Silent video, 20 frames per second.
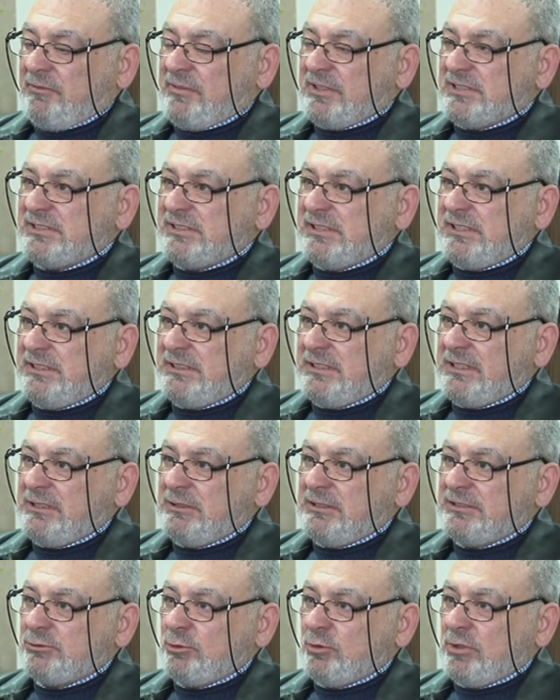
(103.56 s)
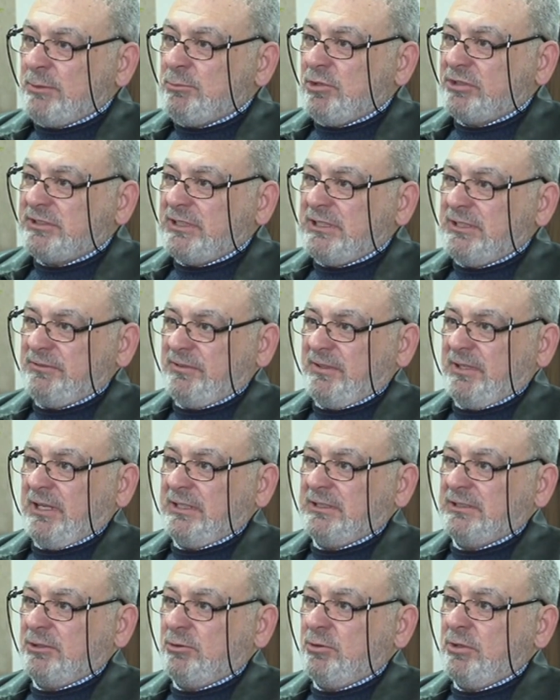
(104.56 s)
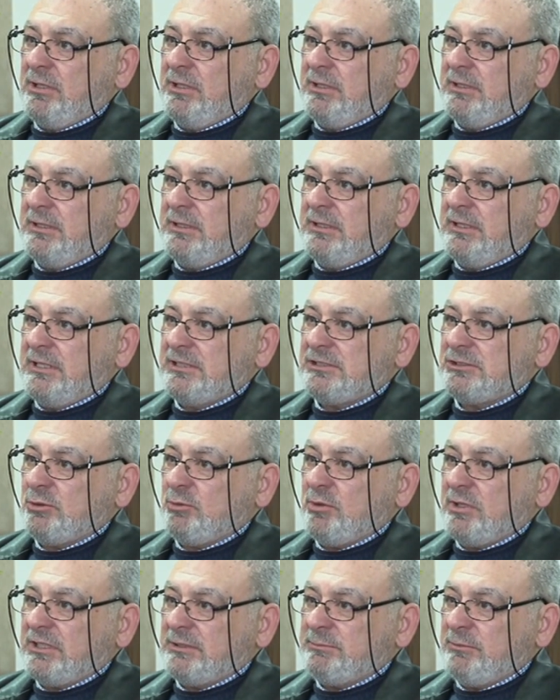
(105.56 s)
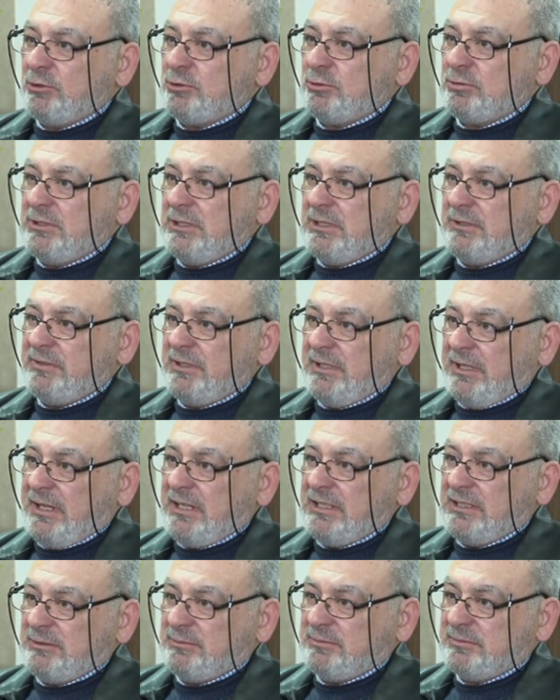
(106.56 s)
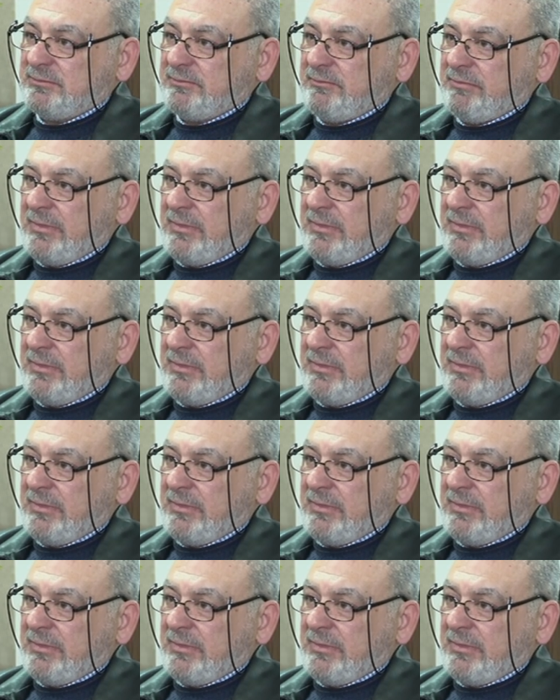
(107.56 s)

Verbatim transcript: في الصين الصورة مختلفة عن كل الصور الموجودة في العالم